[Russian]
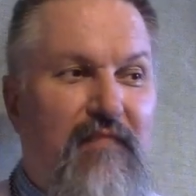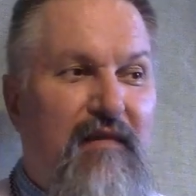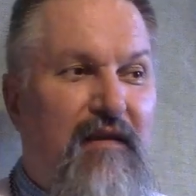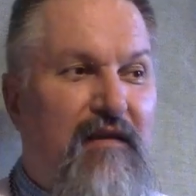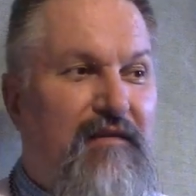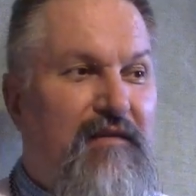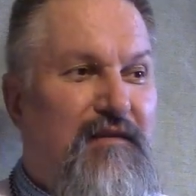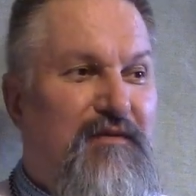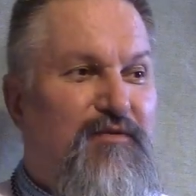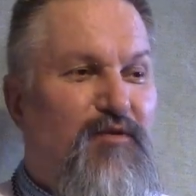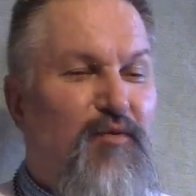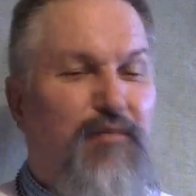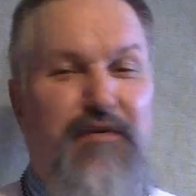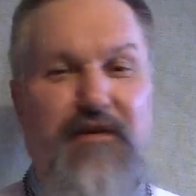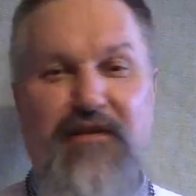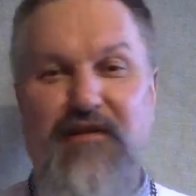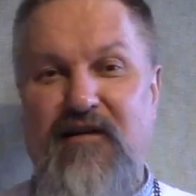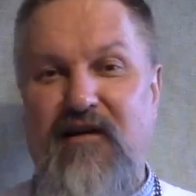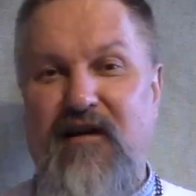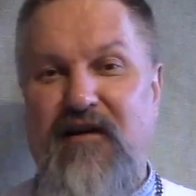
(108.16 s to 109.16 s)

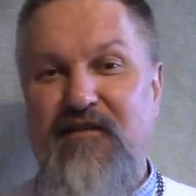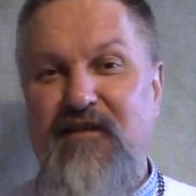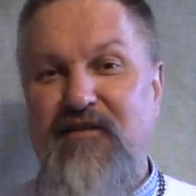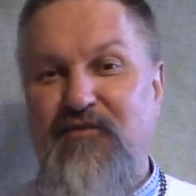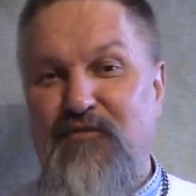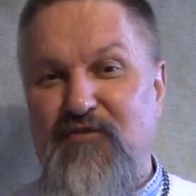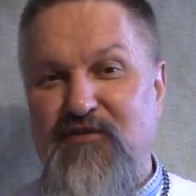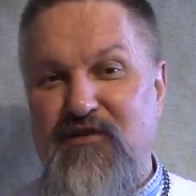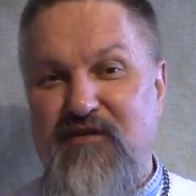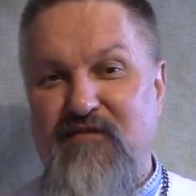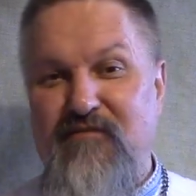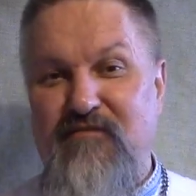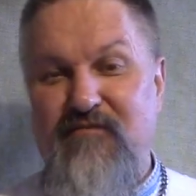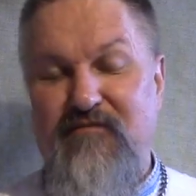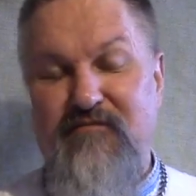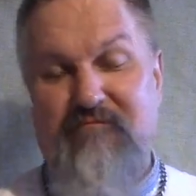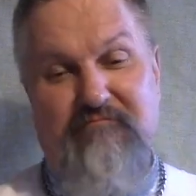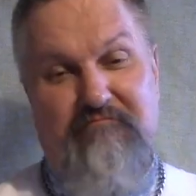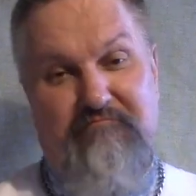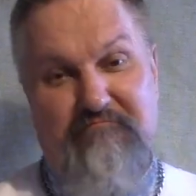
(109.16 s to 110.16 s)
наступила, она тоже
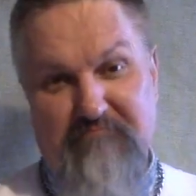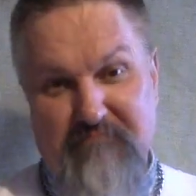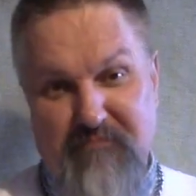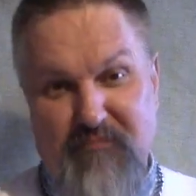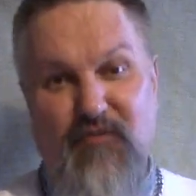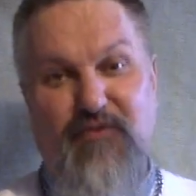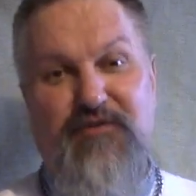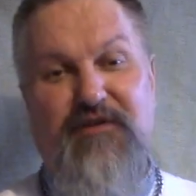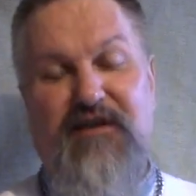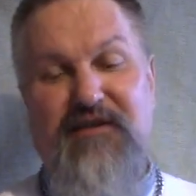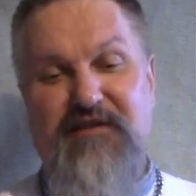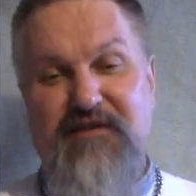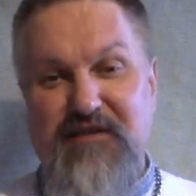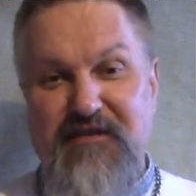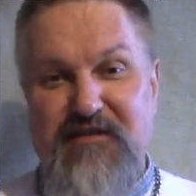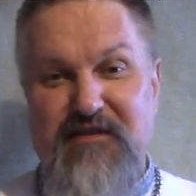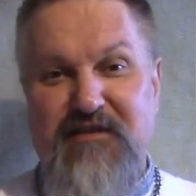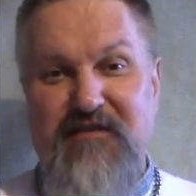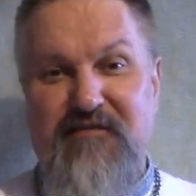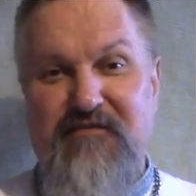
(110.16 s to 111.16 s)
по
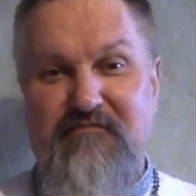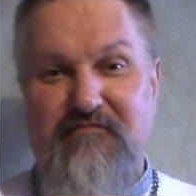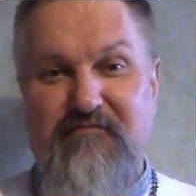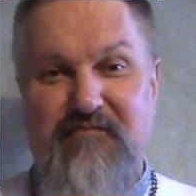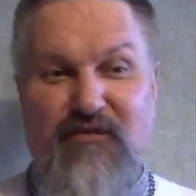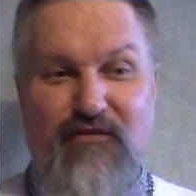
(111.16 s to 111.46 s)
традиции,